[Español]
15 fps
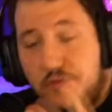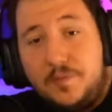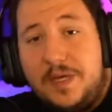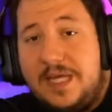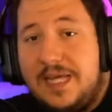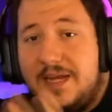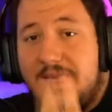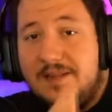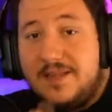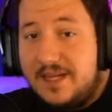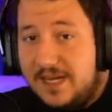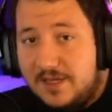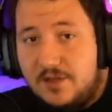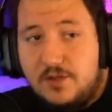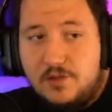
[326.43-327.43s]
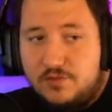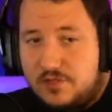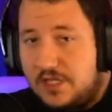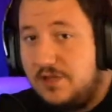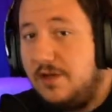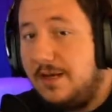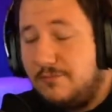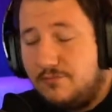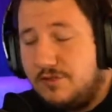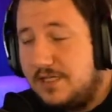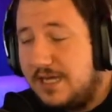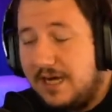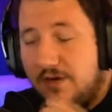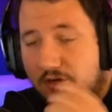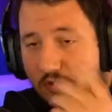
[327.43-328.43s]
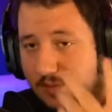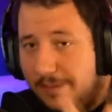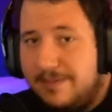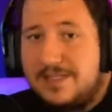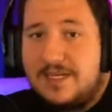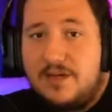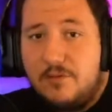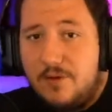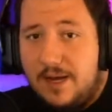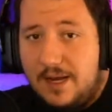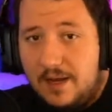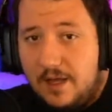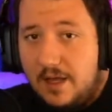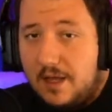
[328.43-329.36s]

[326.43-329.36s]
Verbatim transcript: pillan en directo usando la música, os va a pasar igual.